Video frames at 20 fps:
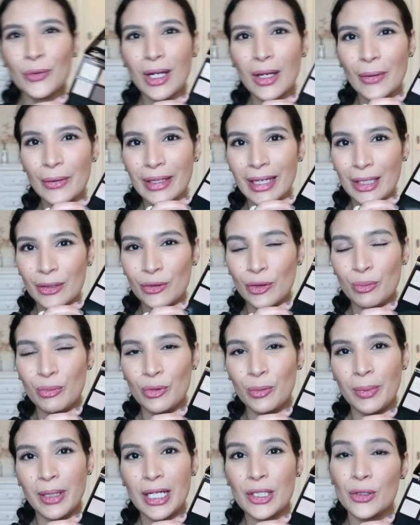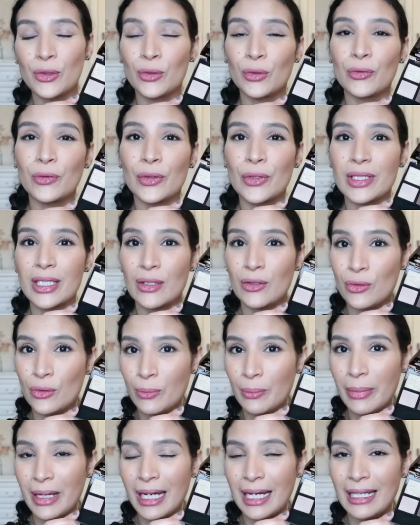on la regarde de plus près je trouve que c'est
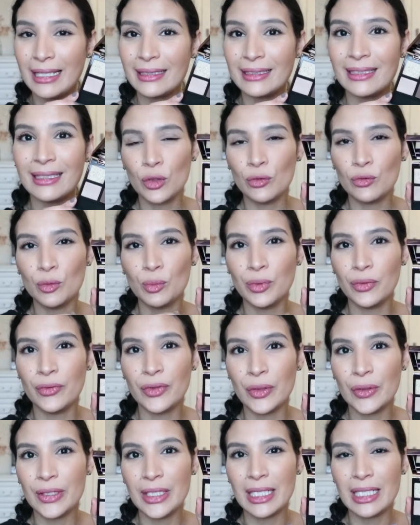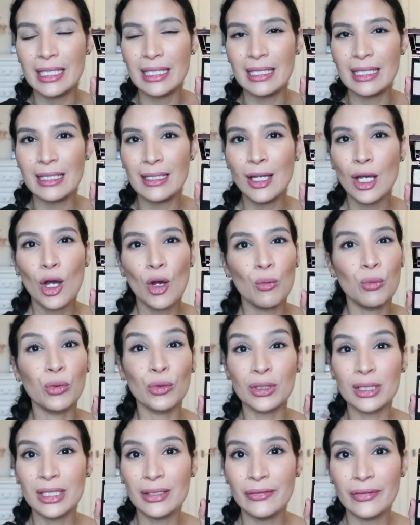une palette que vous pouvez utiliser
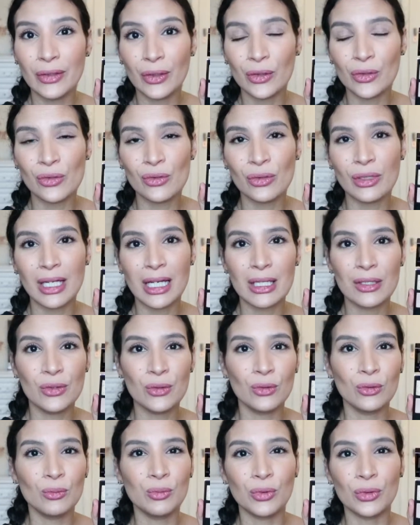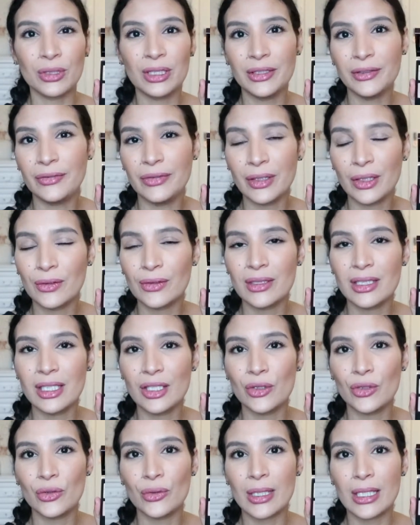pour différentes occasions, pour différentes
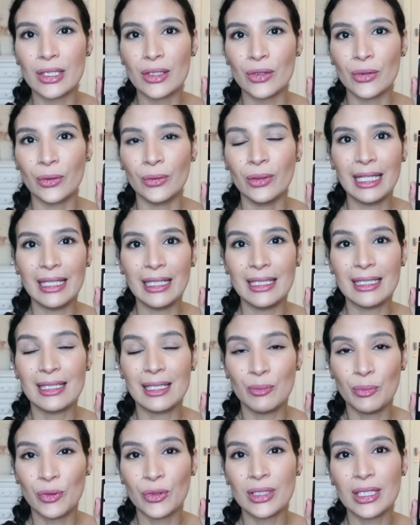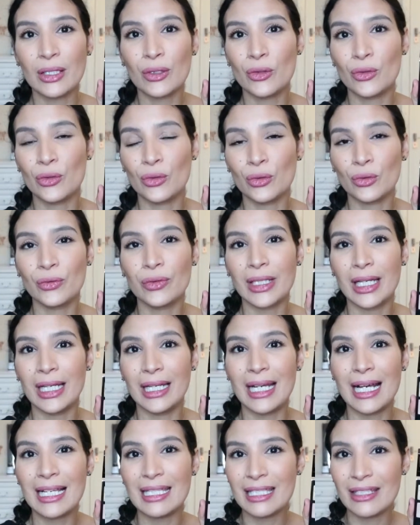situations et c'est pour ça que je trouve
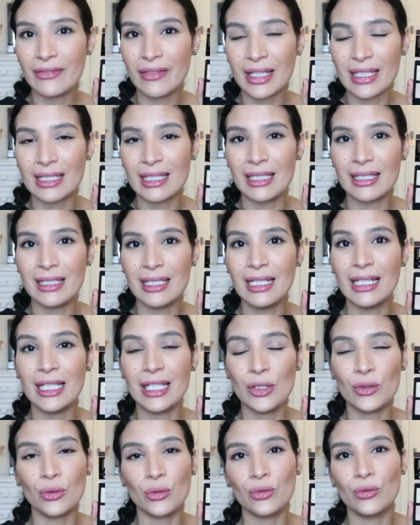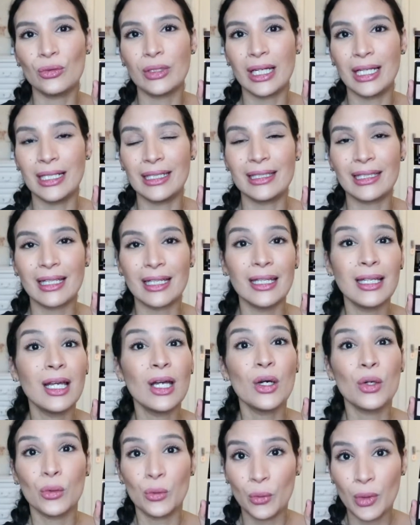qu'elle est assez versatile et surtout qu'elle est très
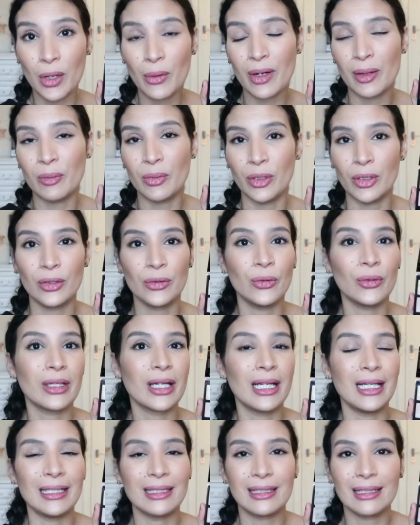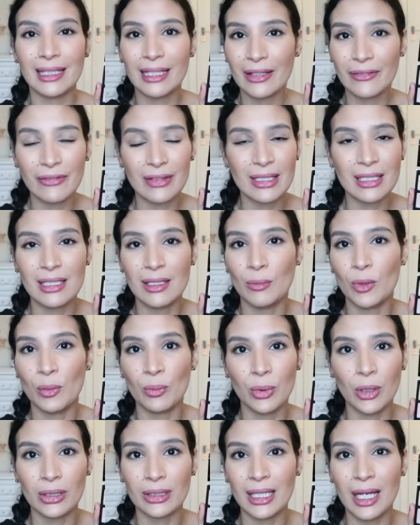wearable donc elle est très facilement
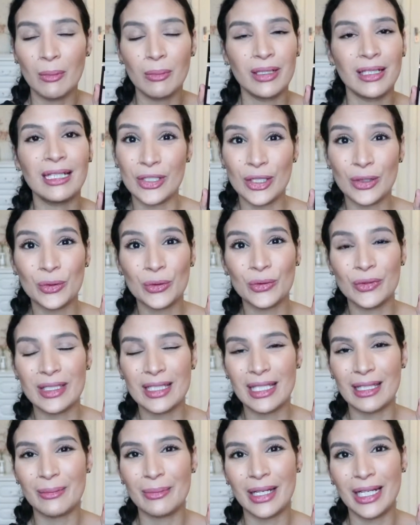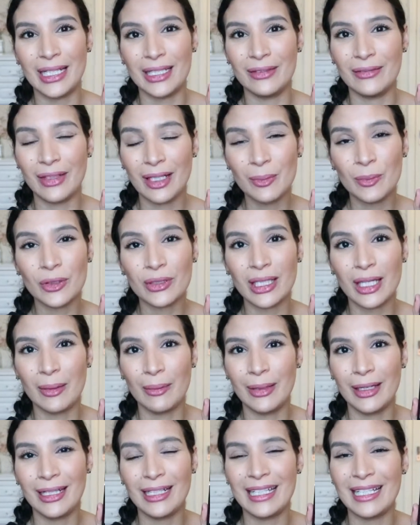portable. J'ai trouvé cette palette vraiment très
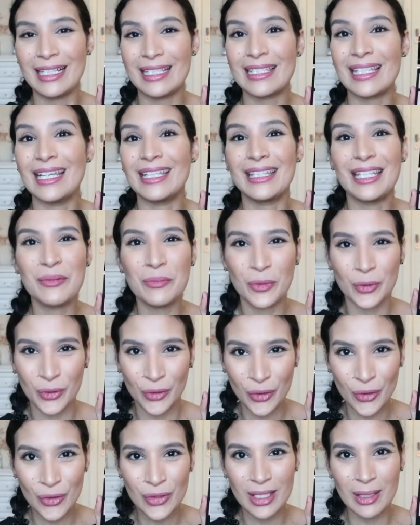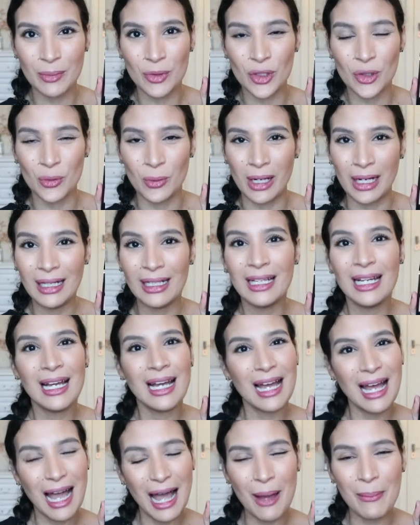belle et que ça a été mon deuxième choix
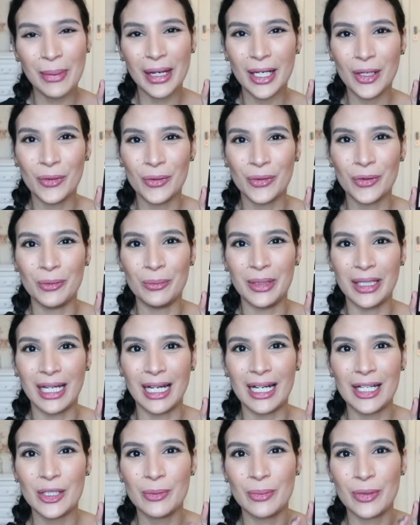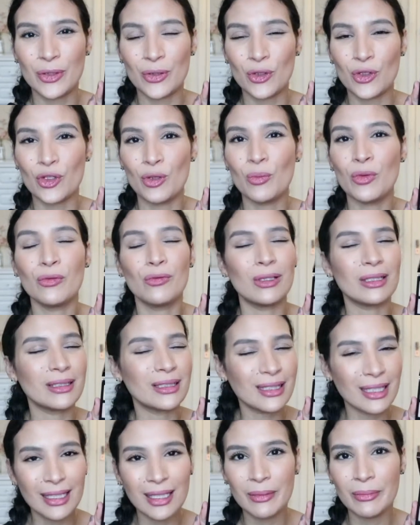après Coco Mirage parce que je me vois
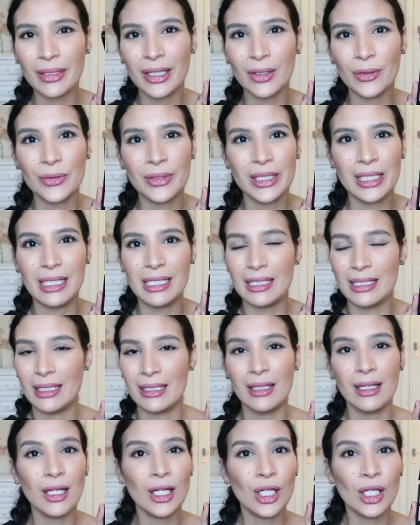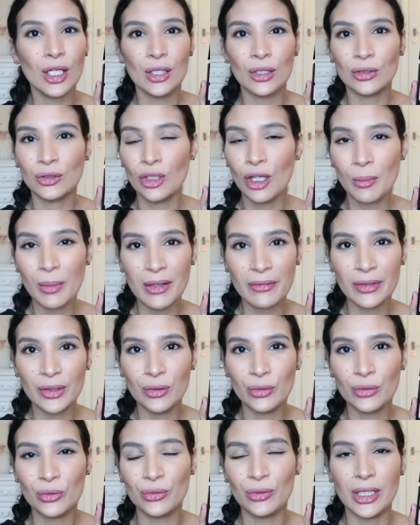très bien l'utiliser dans ma vie
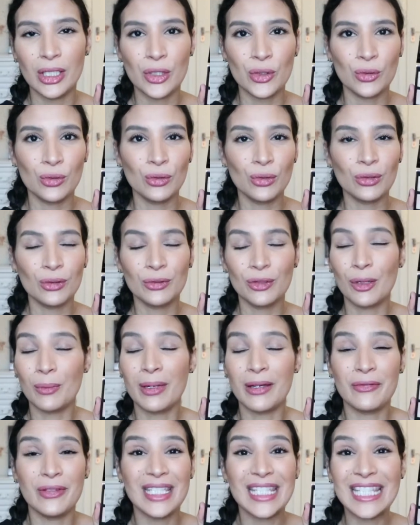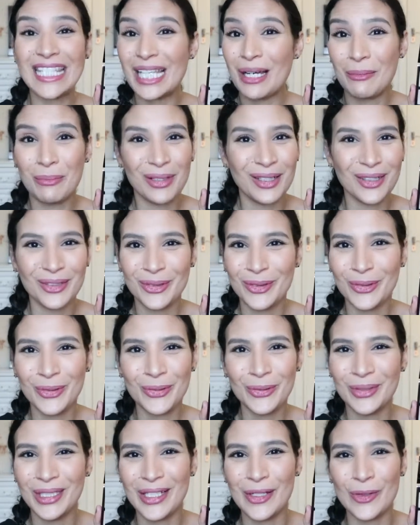de tous les jours, dans ma vie simple de
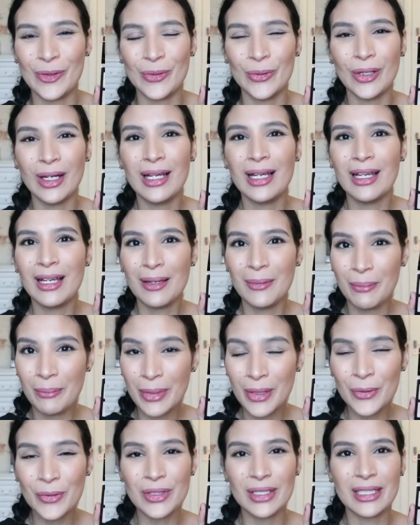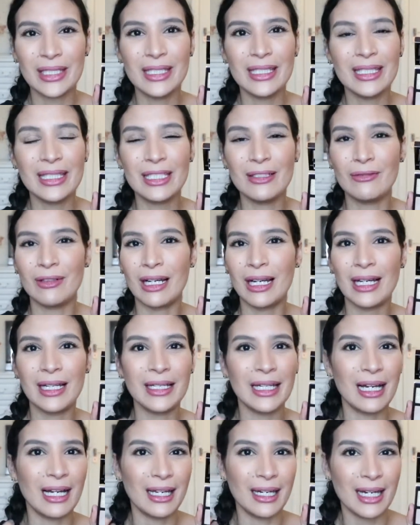tous les jours, mais aussi si voilà
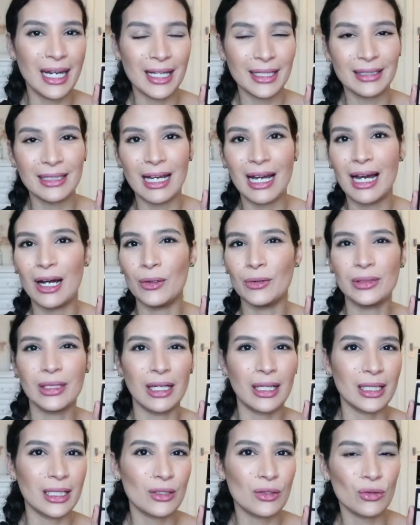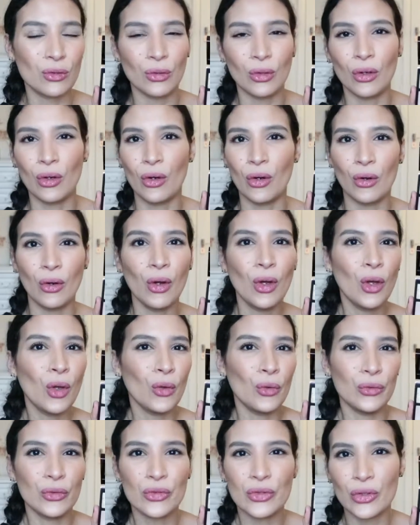il y a un night out, un restaurant,
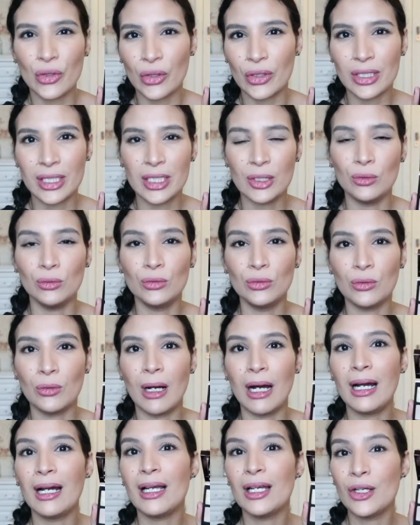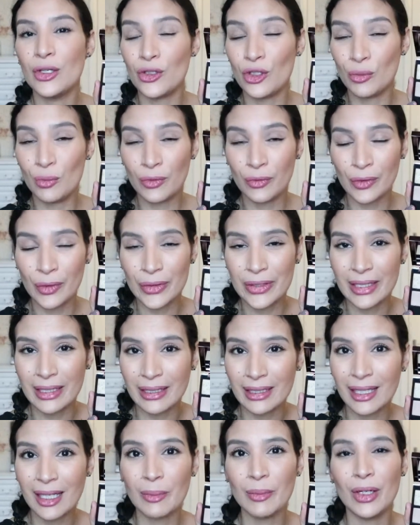une sortie ou quoi, je me vois aussi
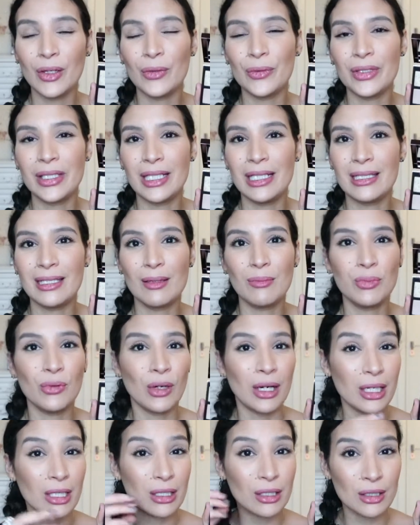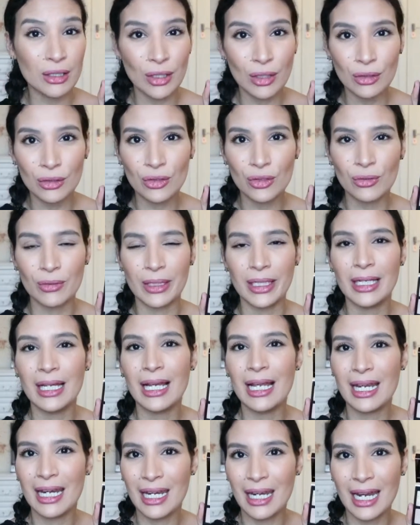très bien l'utiliser pour un sultry
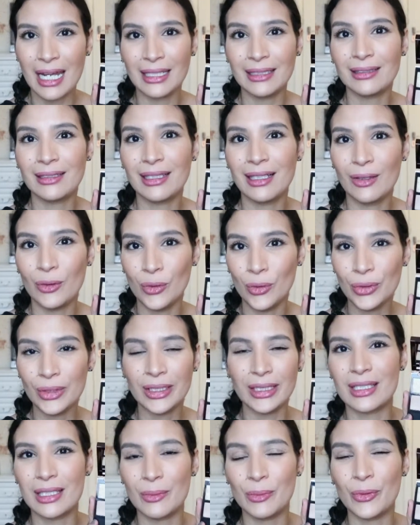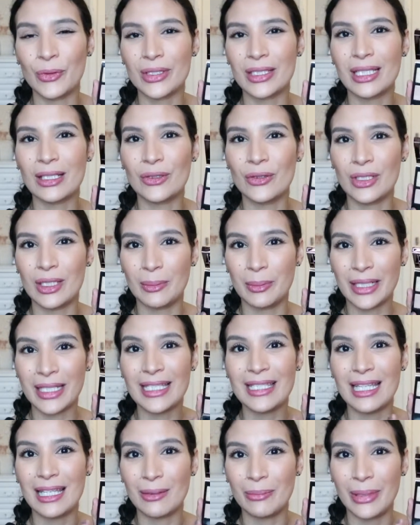night look. C'est pour ça que j'ai
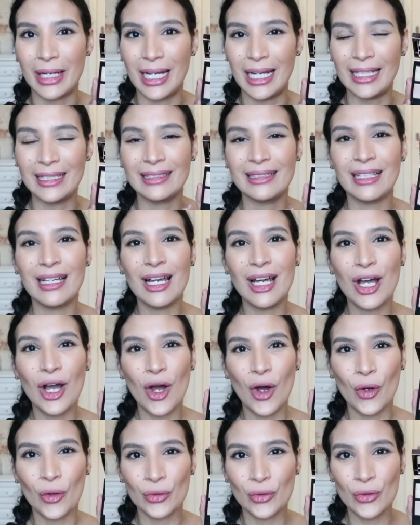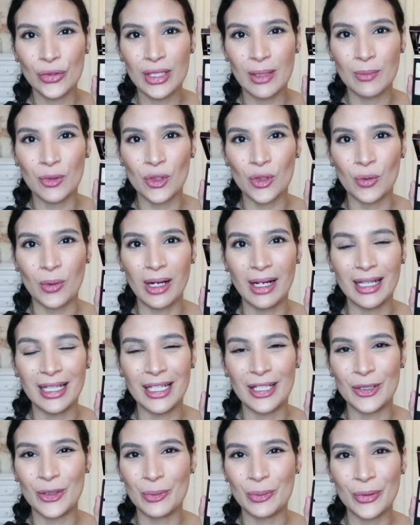pris cette palette en deuxième choix
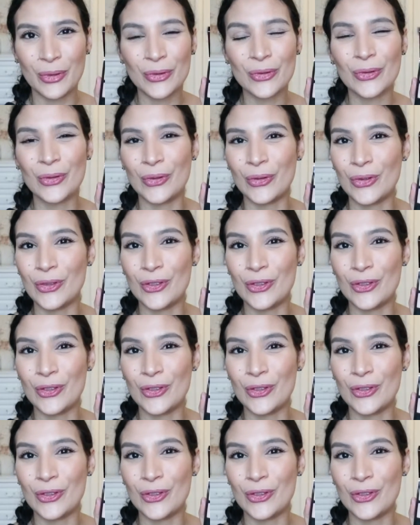et je pense que